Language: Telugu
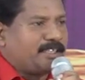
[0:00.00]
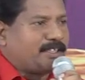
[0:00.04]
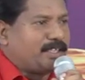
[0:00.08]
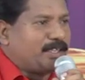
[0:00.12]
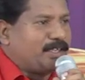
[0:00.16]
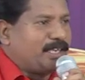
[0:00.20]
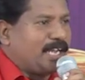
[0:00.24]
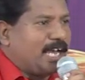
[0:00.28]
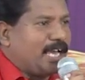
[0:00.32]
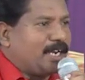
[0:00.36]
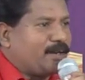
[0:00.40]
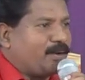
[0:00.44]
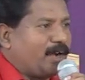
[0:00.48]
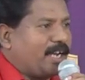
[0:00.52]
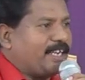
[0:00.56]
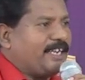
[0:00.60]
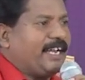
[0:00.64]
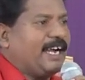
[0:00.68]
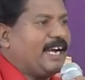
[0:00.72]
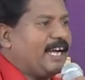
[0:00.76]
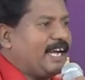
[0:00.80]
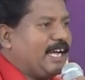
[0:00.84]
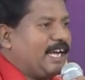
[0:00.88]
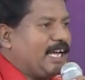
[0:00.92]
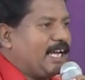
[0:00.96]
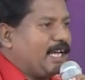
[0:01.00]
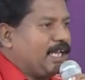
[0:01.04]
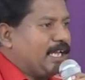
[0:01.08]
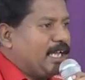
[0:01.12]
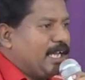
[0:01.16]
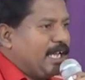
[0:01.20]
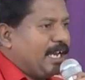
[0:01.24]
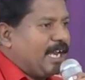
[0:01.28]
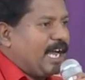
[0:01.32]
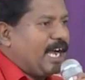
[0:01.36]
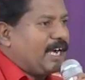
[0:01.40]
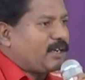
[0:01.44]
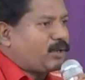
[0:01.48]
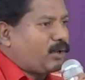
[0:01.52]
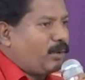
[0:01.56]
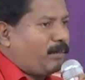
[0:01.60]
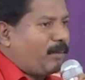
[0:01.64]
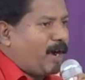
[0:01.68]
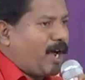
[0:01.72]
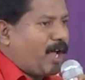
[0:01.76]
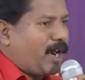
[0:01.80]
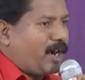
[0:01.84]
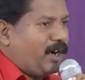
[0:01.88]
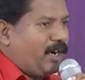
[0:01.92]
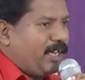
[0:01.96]
అంటున్నారు అయ్యా నా
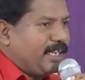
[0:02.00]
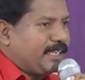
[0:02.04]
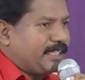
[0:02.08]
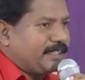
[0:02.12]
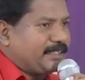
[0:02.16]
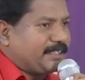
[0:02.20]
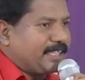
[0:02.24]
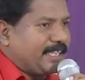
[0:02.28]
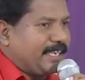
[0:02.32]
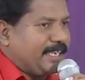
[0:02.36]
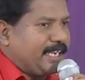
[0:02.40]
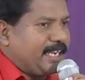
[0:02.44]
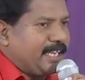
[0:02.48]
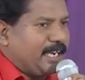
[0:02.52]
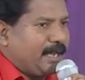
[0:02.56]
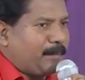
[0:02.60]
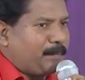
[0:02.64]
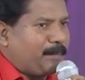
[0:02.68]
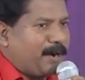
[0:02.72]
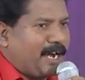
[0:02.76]
కుమారునికి తగిన